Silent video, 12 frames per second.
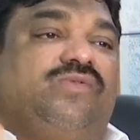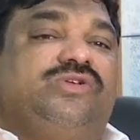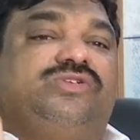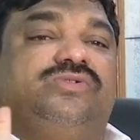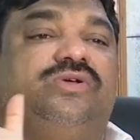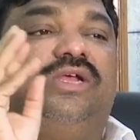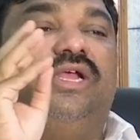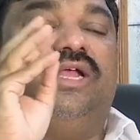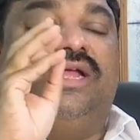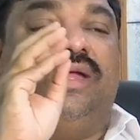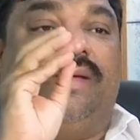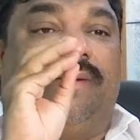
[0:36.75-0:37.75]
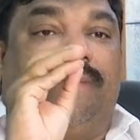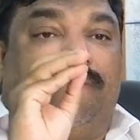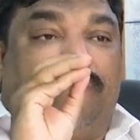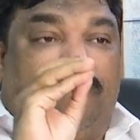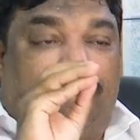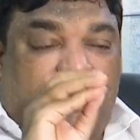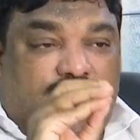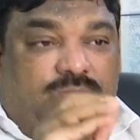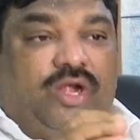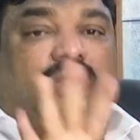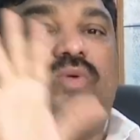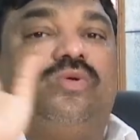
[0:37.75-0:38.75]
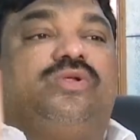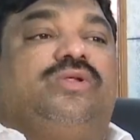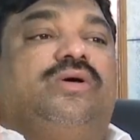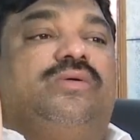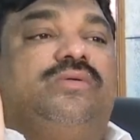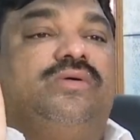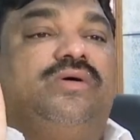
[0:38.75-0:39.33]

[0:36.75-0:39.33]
అవ్వచ్చు మేము బతిమలాడుకుంటున్నాం